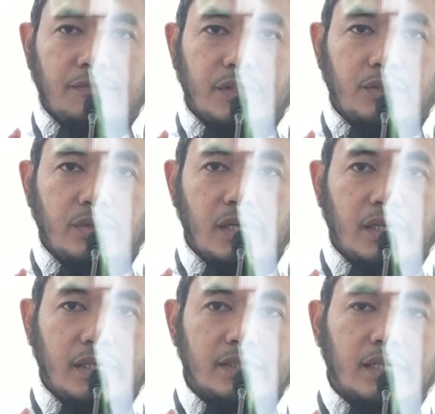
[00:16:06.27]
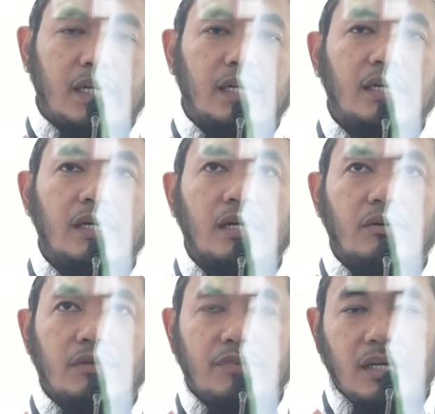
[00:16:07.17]
fid dunya hasanah
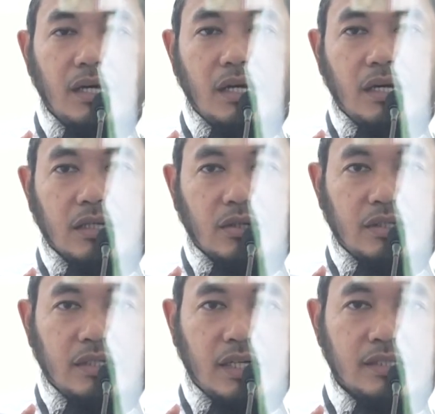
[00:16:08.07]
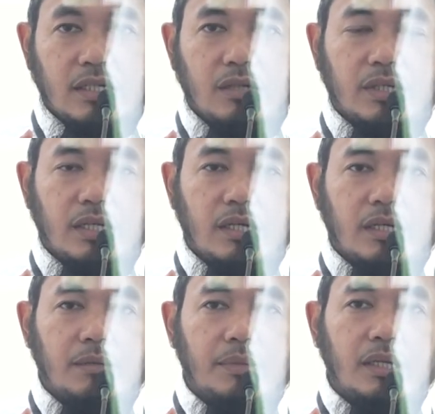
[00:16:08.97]
wa fil akhirati hasanah wa
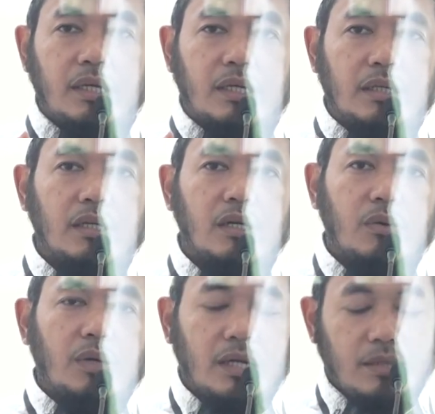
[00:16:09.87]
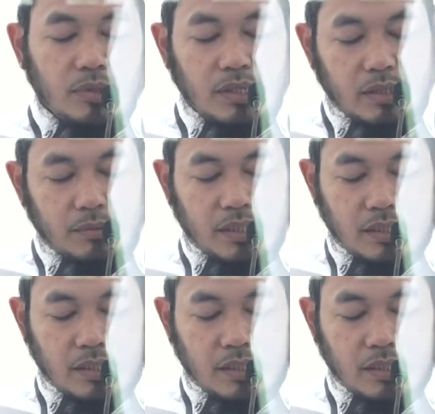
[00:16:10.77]
qina adzabannar. Walhamdulillahirabbil